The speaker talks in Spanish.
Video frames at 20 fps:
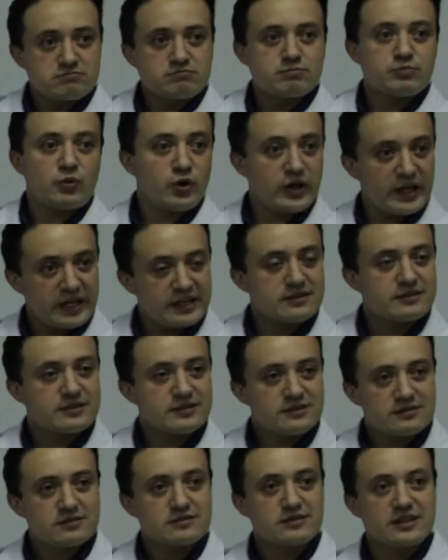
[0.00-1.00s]

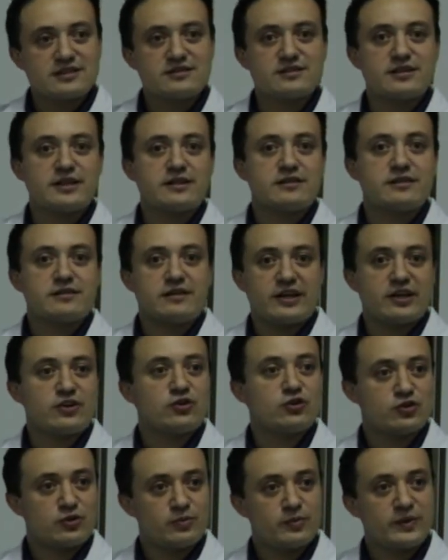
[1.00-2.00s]
ponentes que estén en
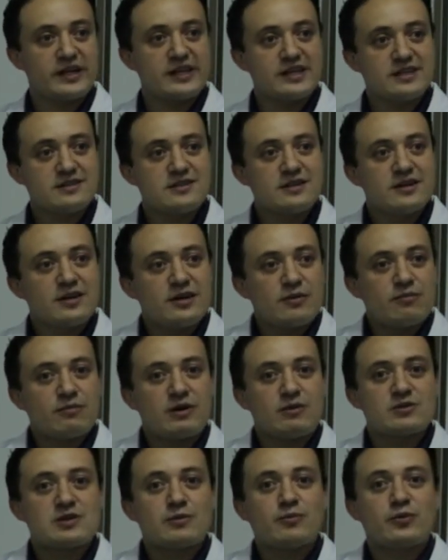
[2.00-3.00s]
otro país,
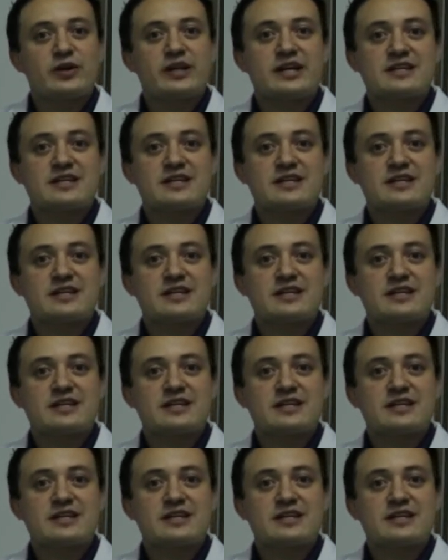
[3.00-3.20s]
vamos a poder